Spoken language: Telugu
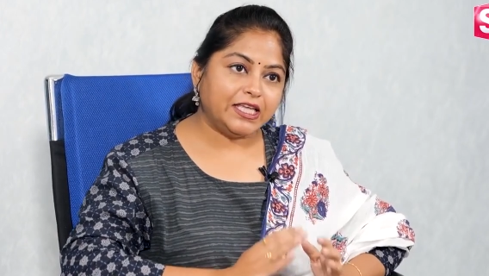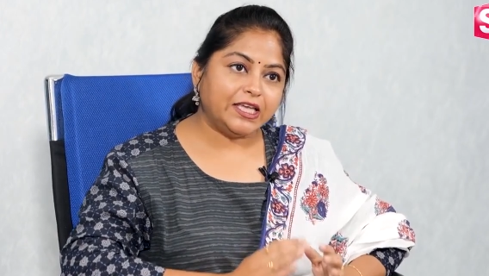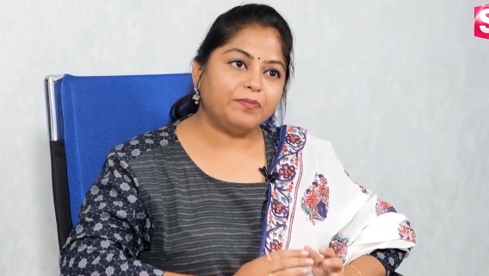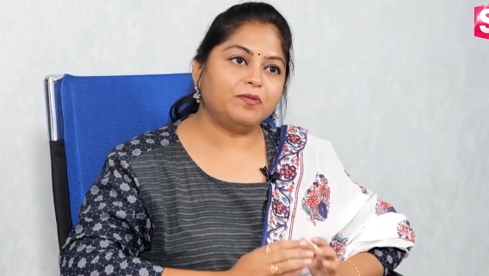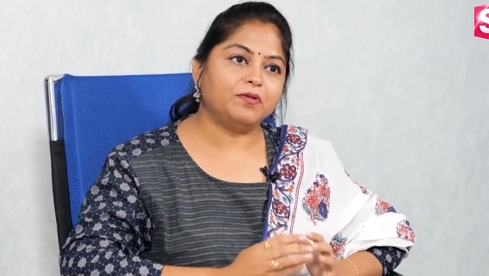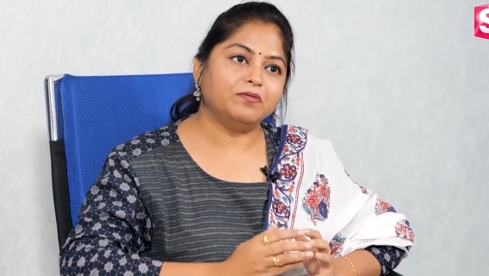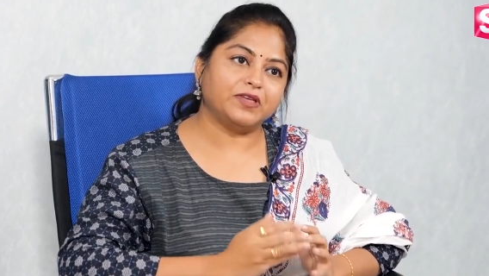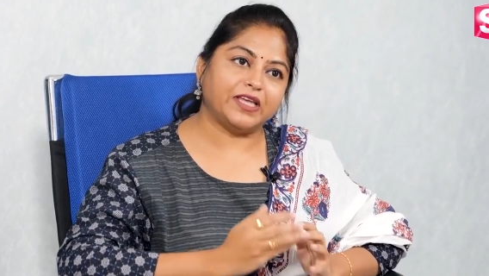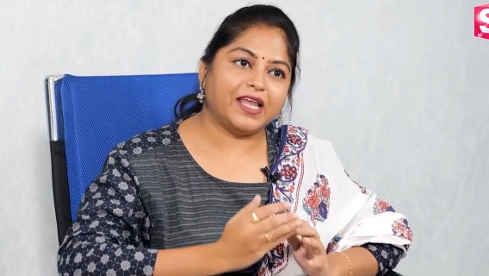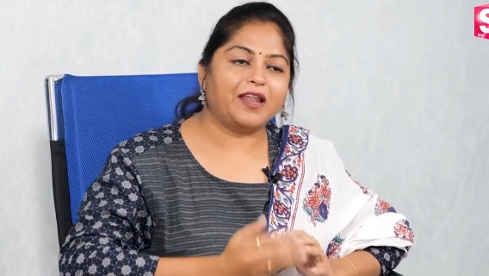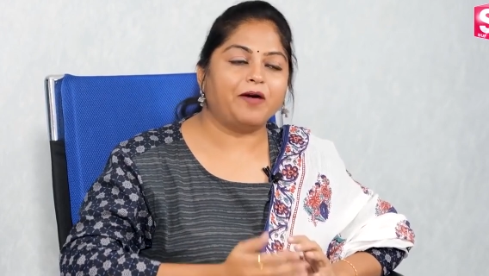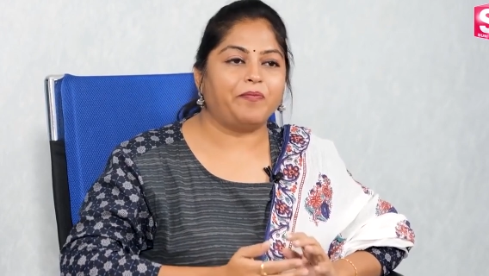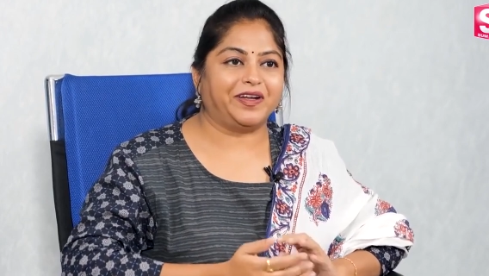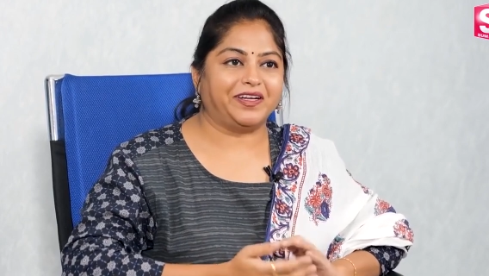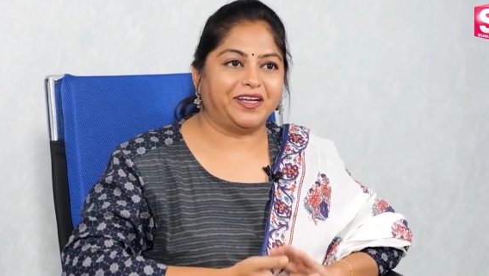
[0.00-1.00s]
దీపం
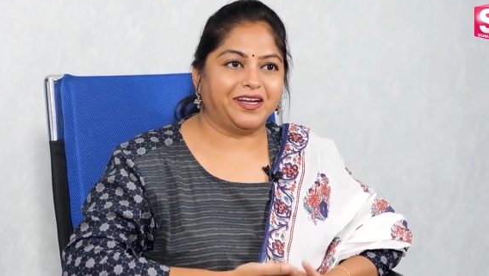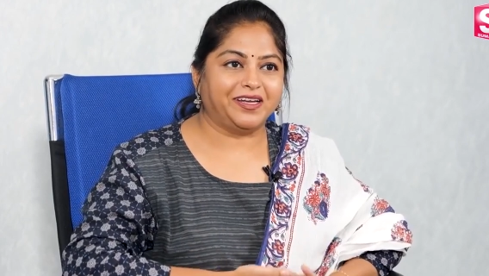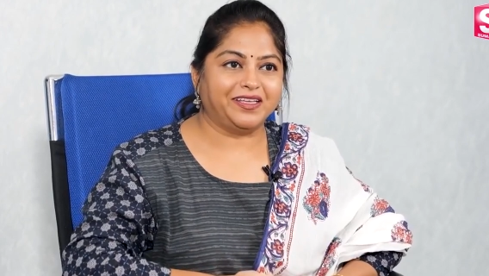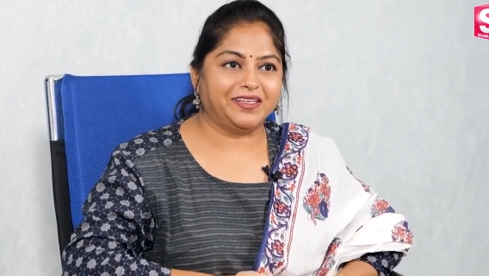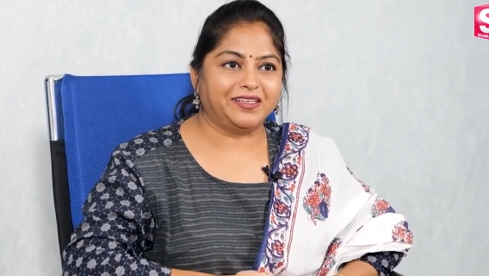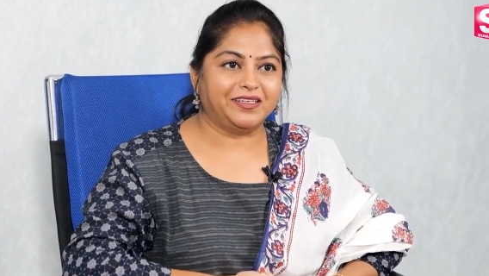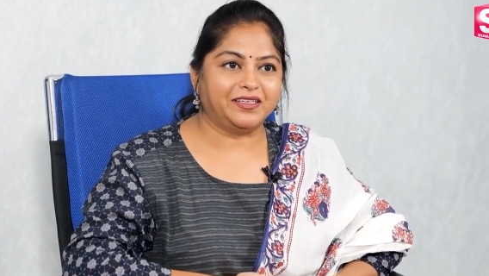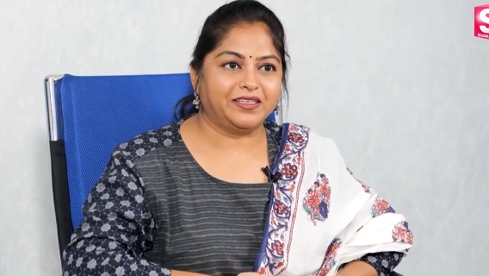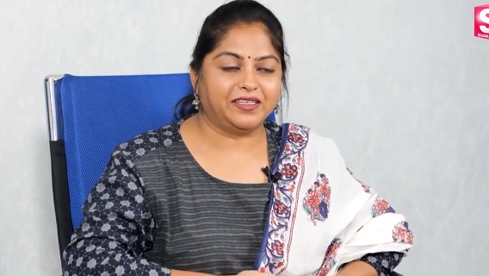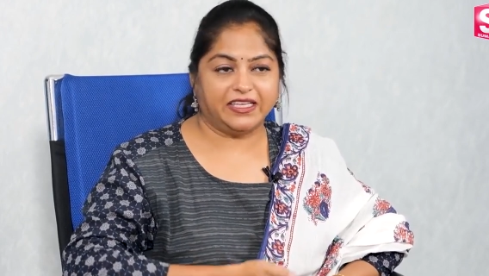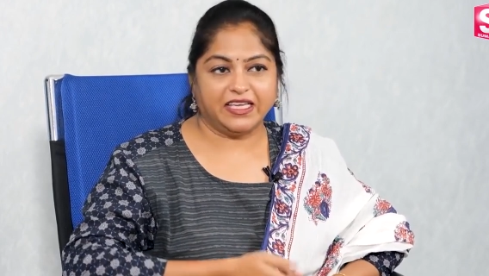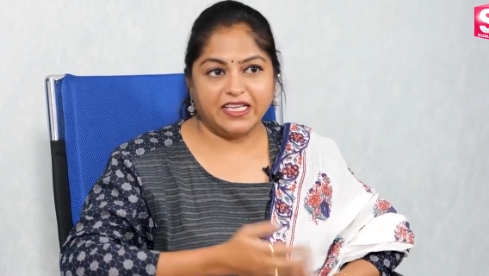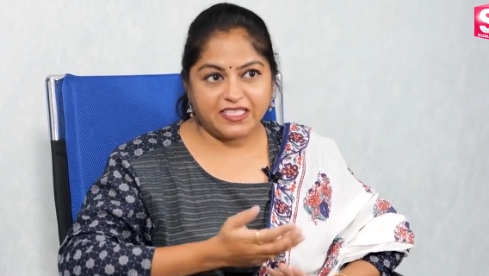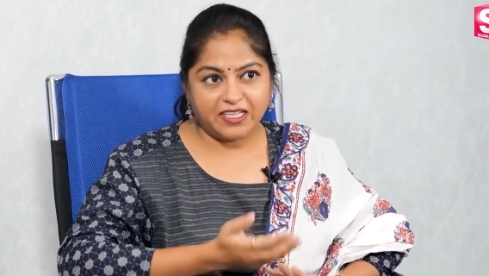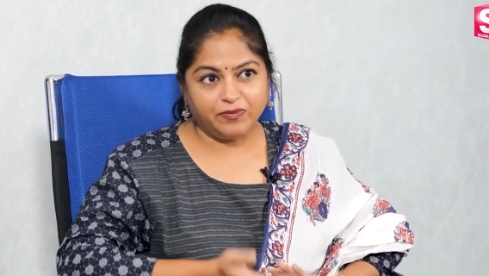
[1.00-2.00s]
ఎలా పెట్టాలి
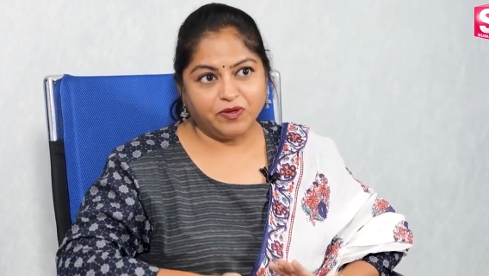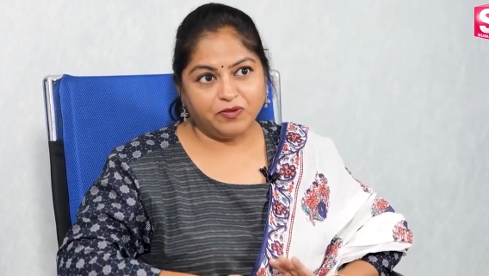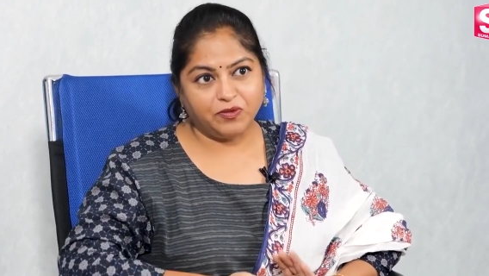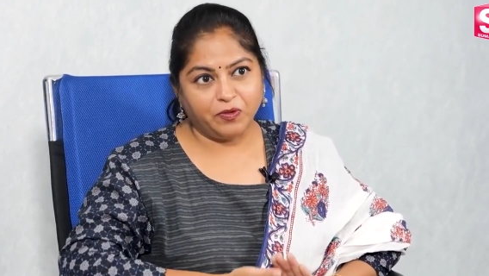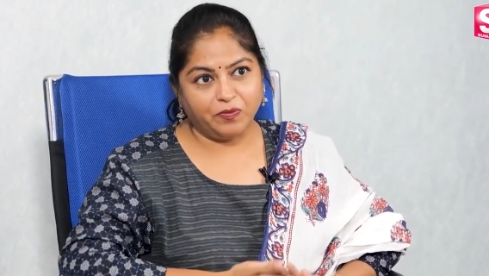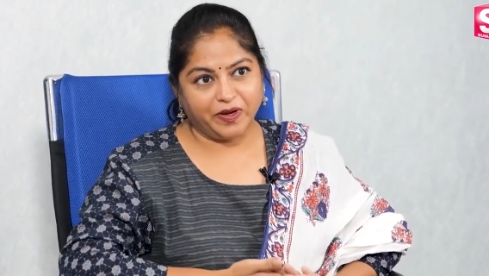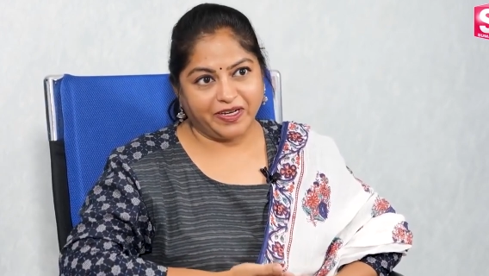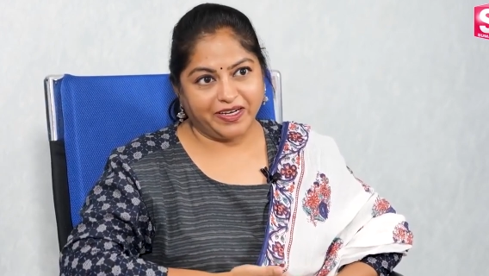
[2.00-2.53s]
ఏ సమయంలో